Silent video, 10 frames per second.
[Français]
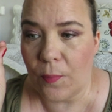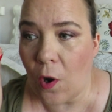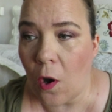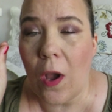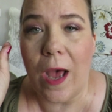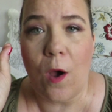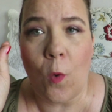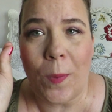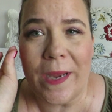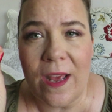prend
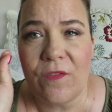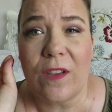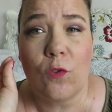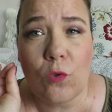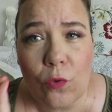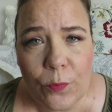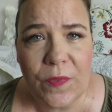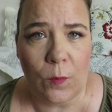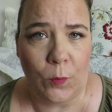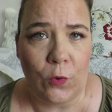on prélève un tout
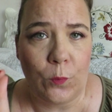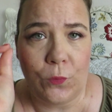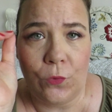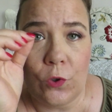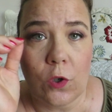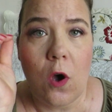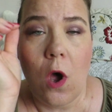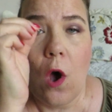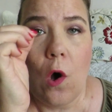petit peu de poudre,